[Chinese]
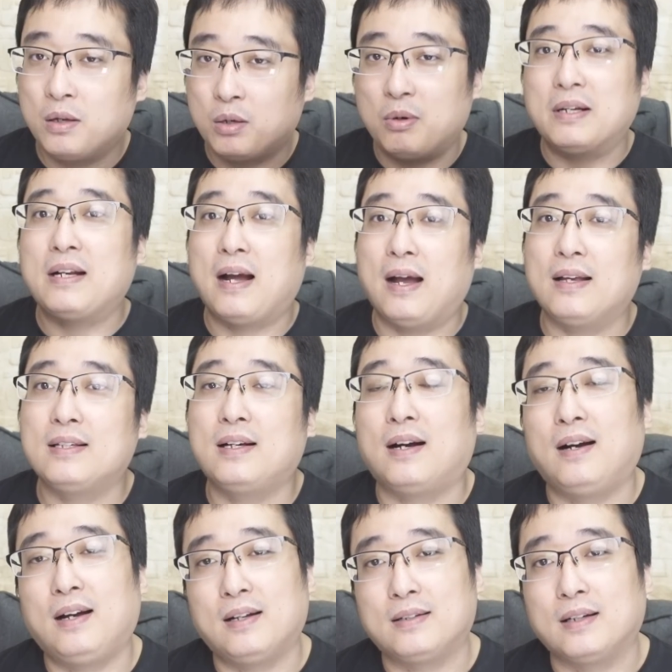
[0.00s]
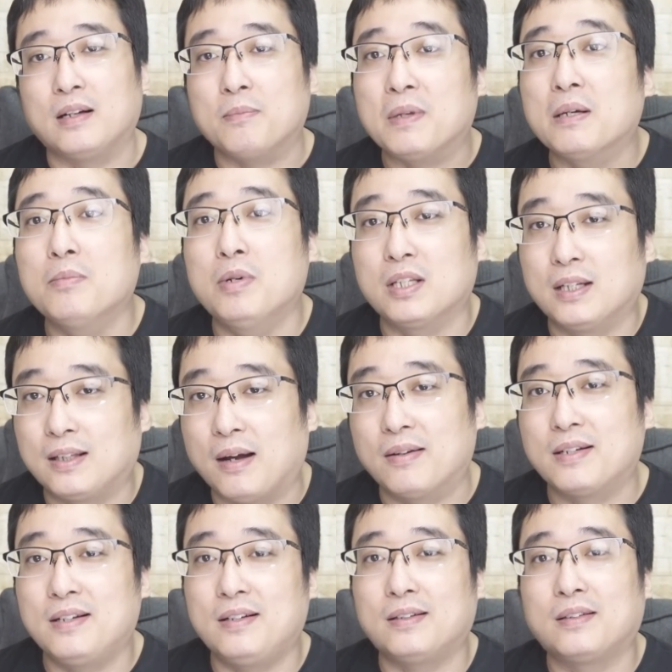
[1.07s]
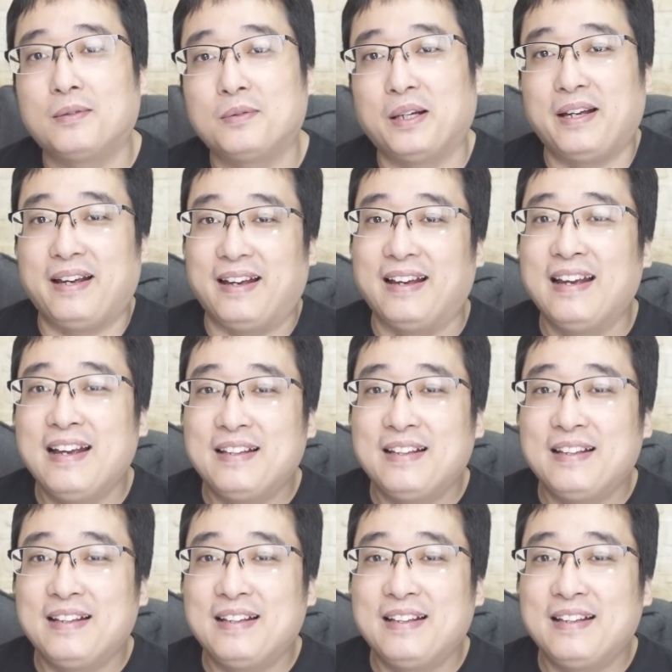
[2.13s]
观察一下啊，这个明末的党争，对不对？